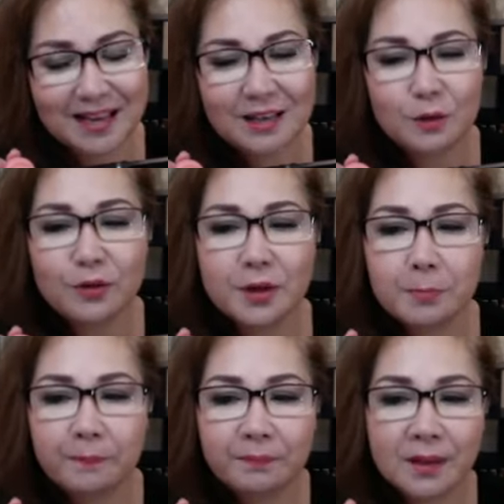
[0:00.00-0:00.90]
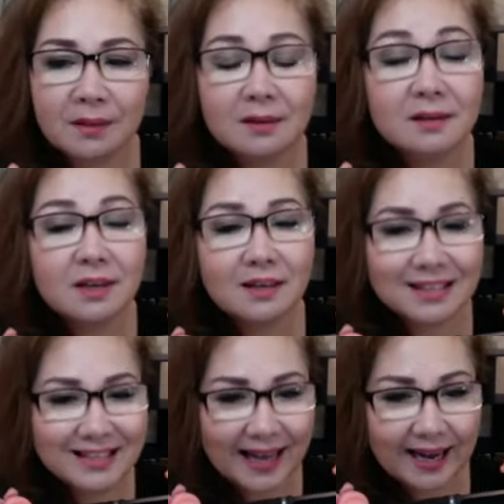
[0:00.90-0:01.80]
Thưa quý vị, thứ nhất
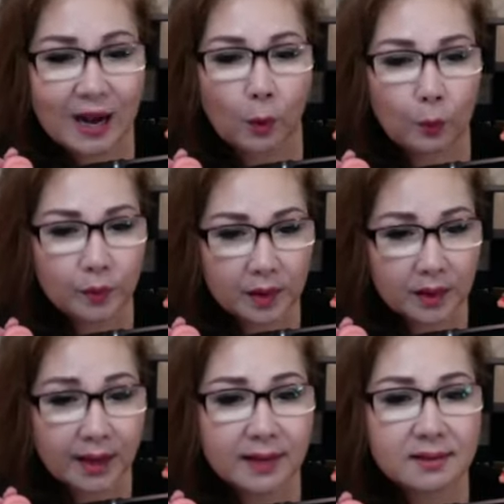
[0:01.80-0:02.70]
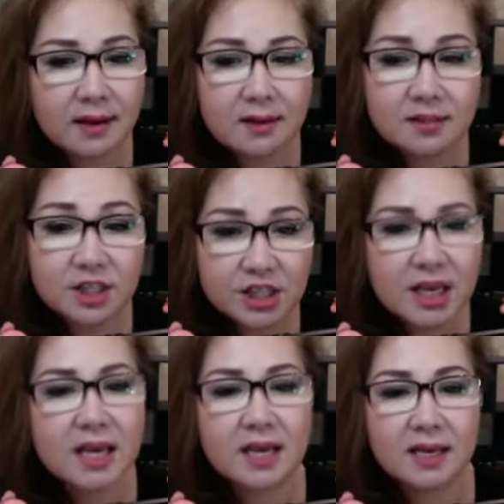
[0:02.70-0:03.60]
giải độc những cái chất
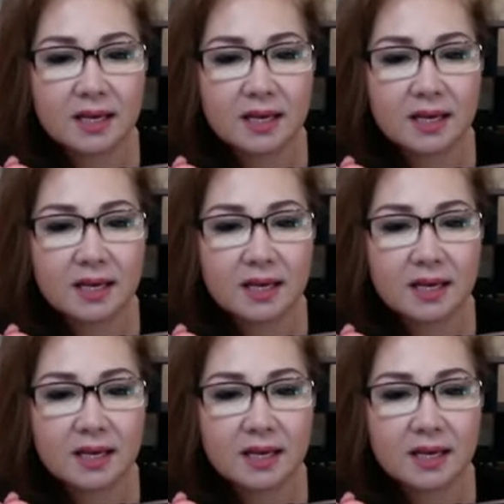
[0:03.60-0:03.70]
chì